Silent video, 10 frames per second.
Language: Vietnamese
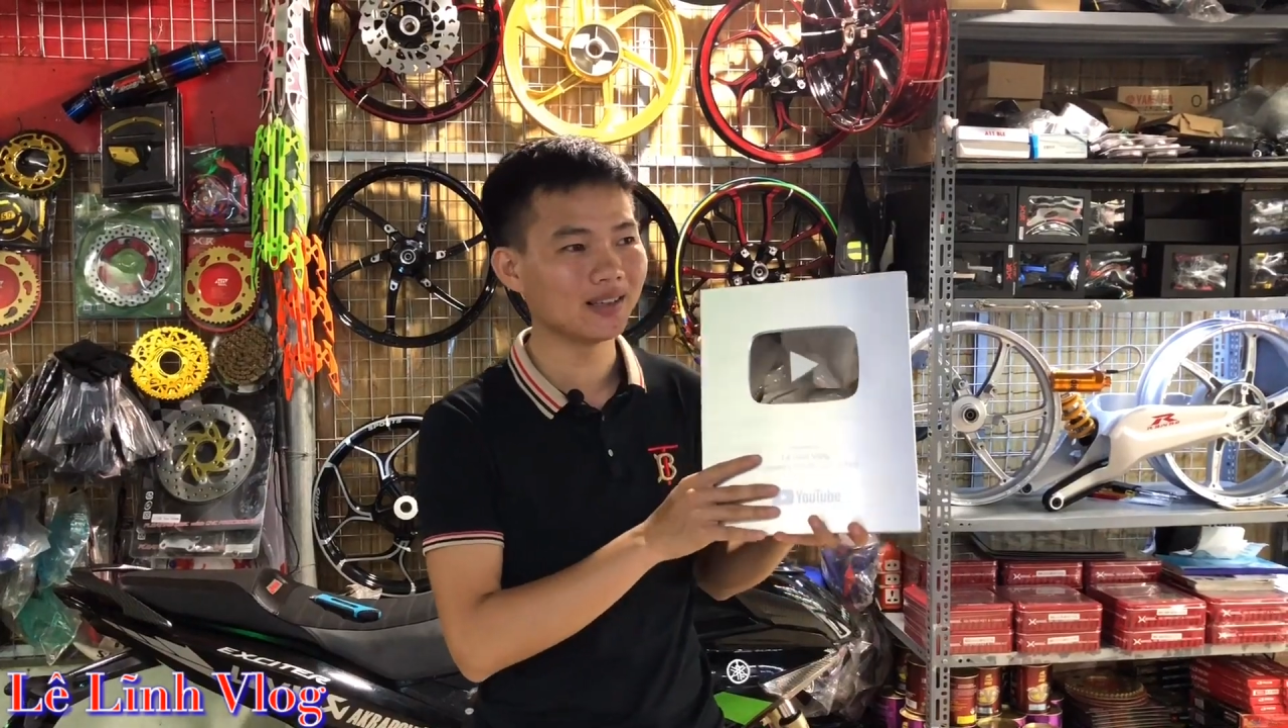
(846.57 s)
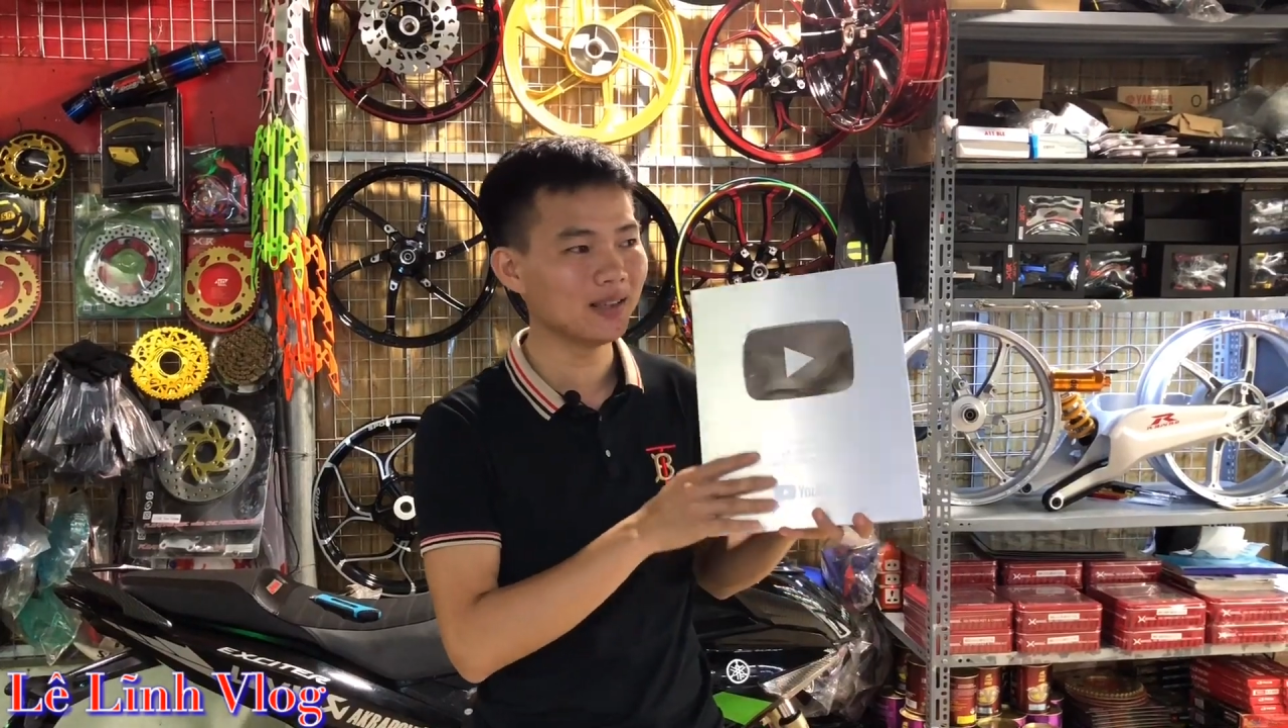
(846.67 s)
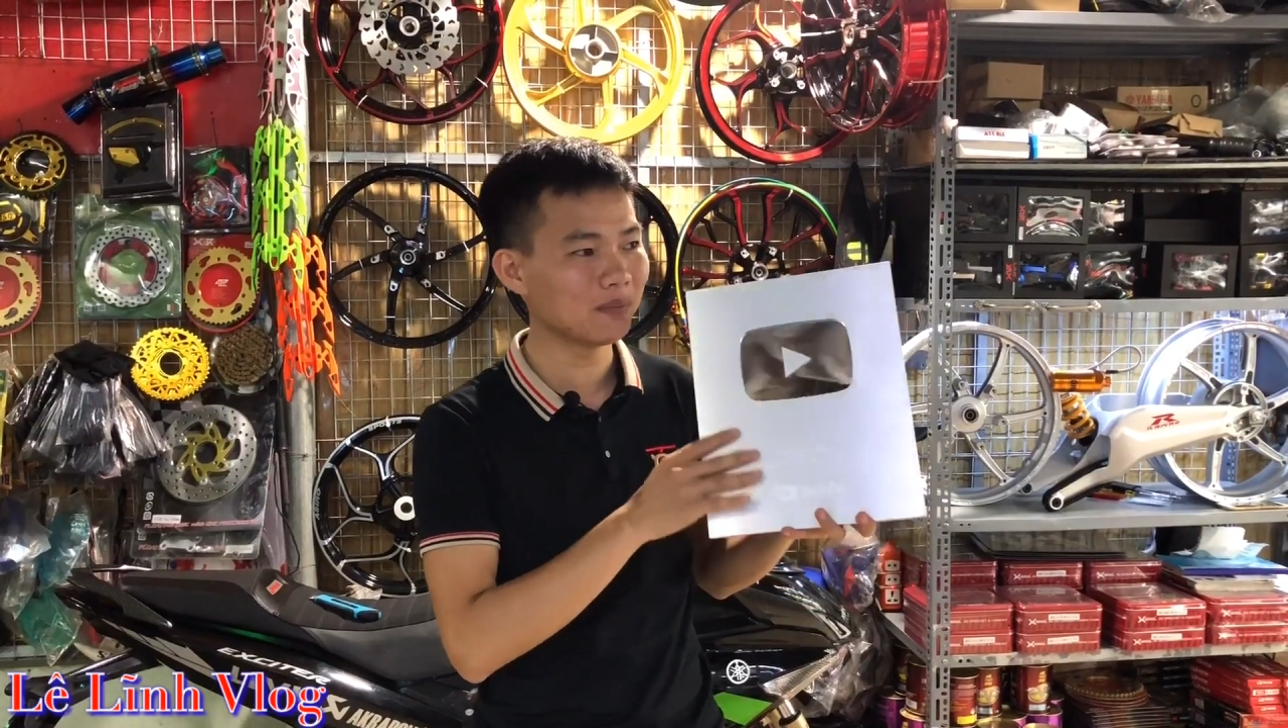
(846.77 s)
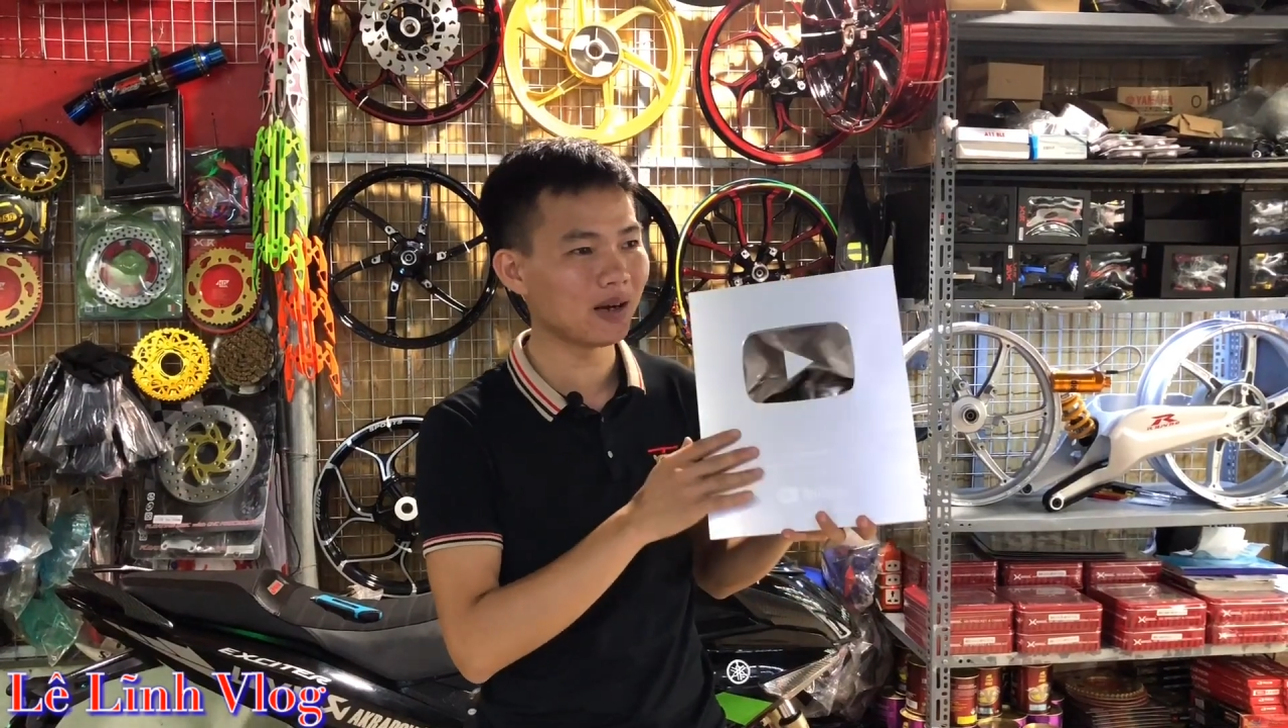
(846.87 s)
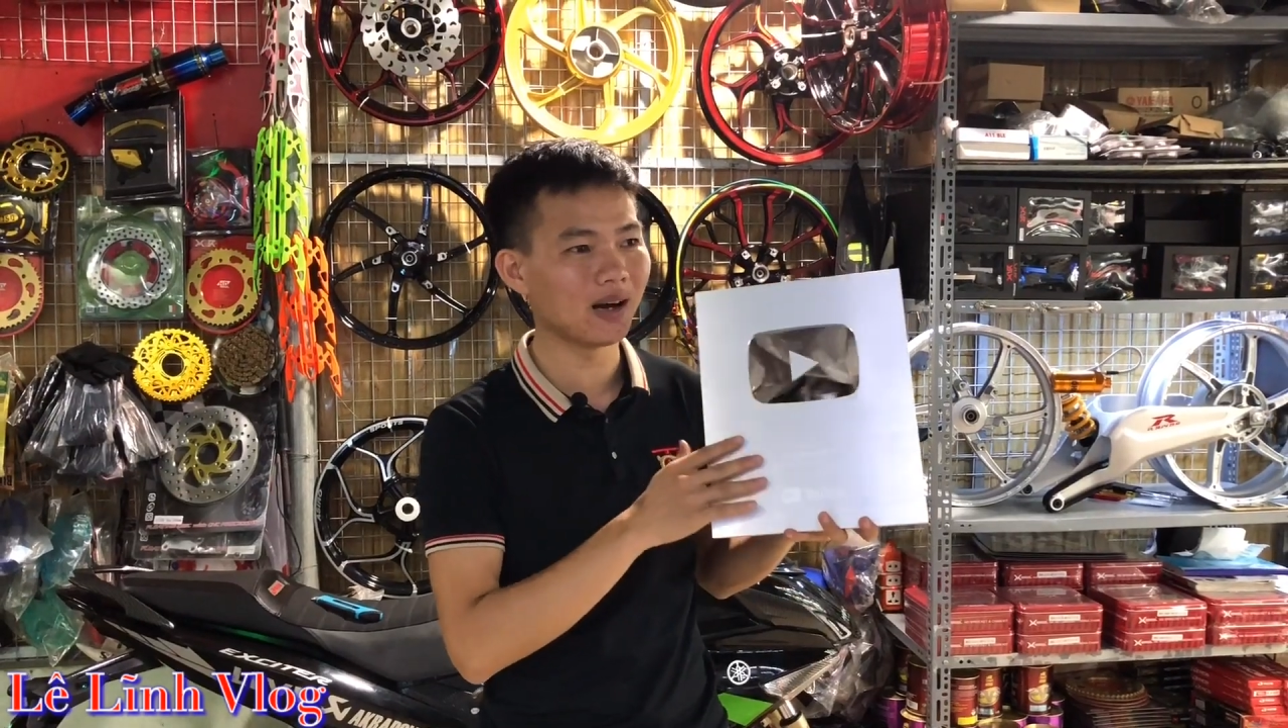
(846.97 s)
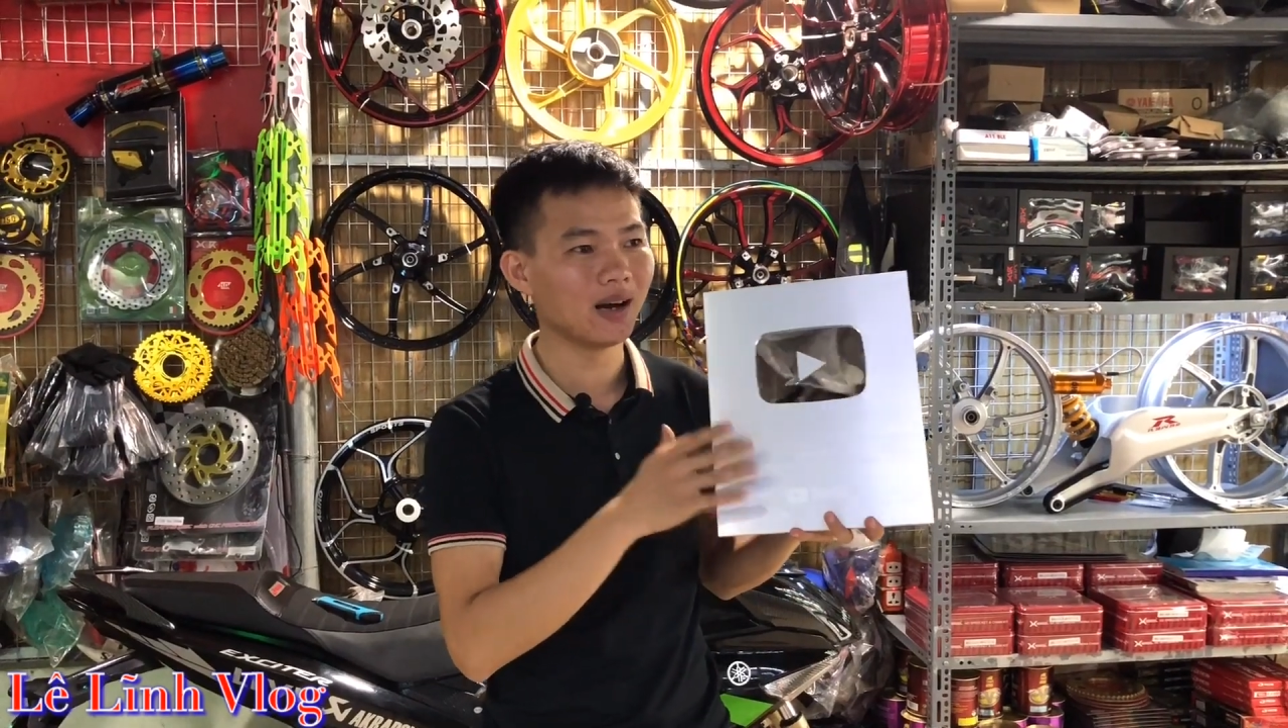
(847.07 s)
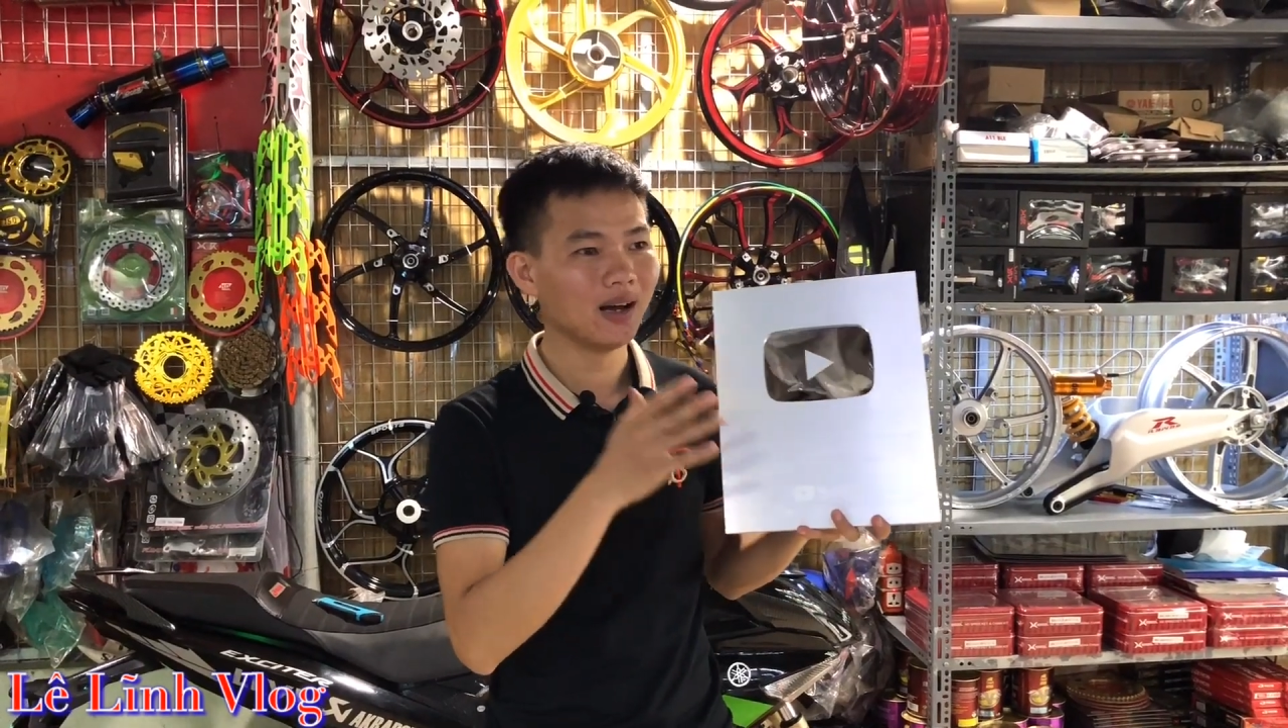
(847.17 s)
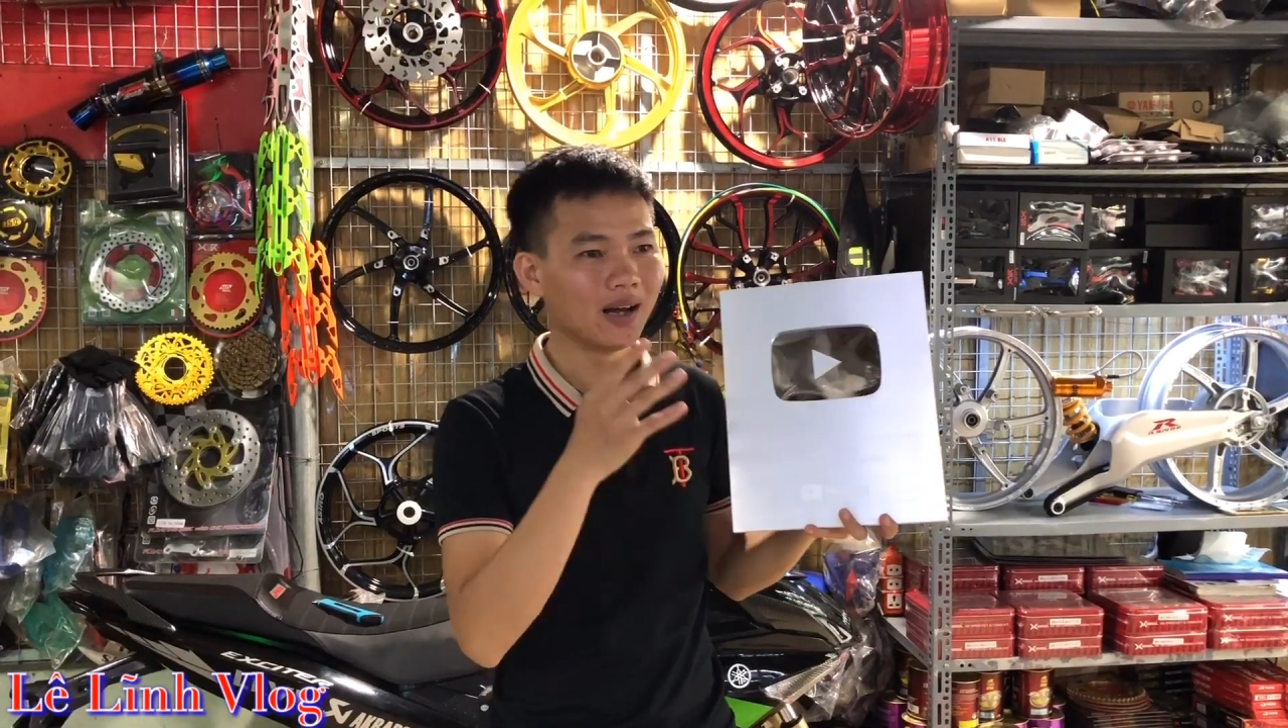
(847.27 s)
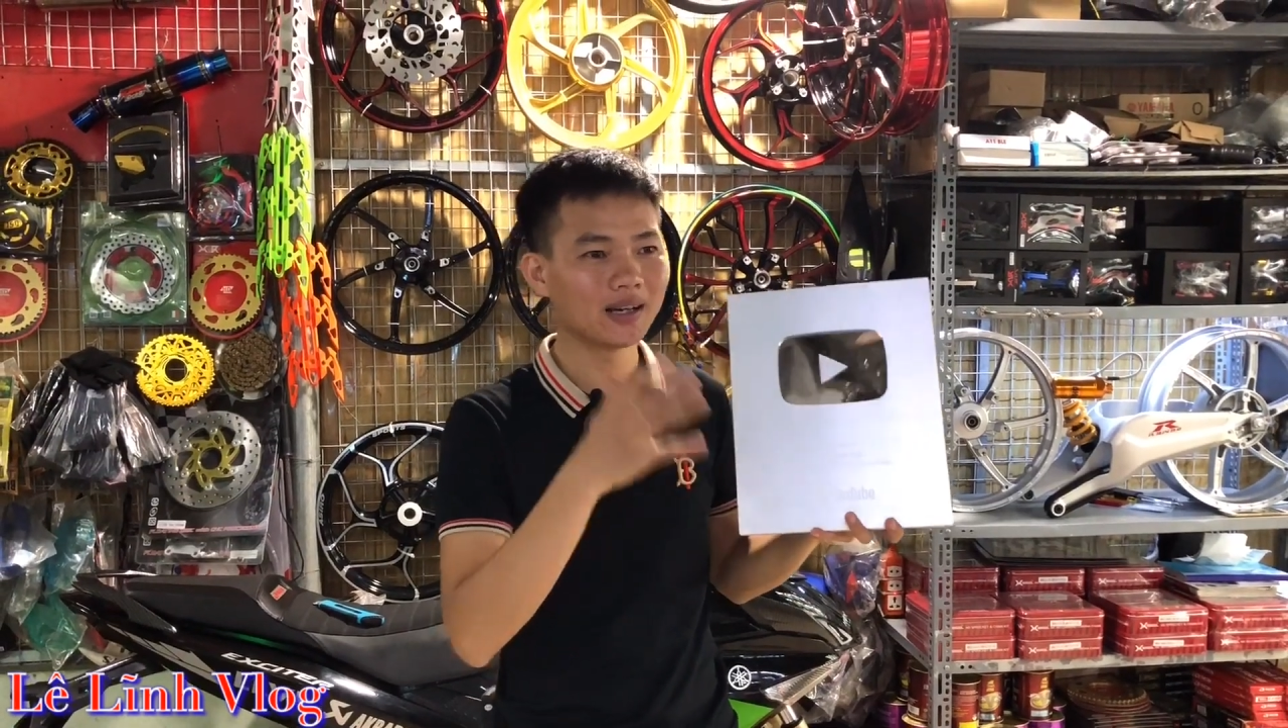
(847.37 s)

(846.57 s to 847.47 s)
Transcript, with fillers: clip mà